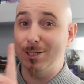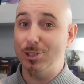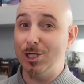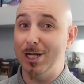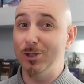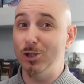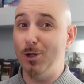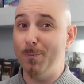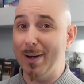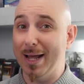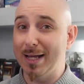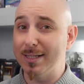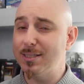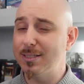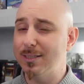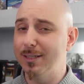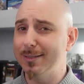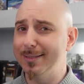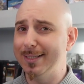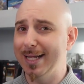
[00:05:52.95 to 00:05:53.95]
100
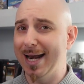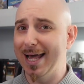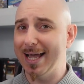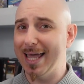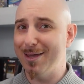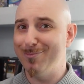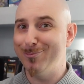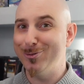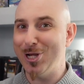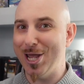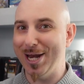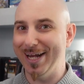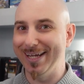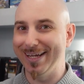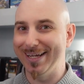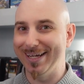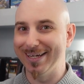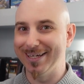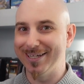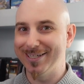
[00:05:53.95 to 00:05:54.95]
Plus della Game
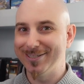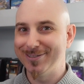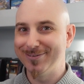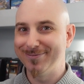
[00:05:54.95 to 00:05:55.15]
Genic.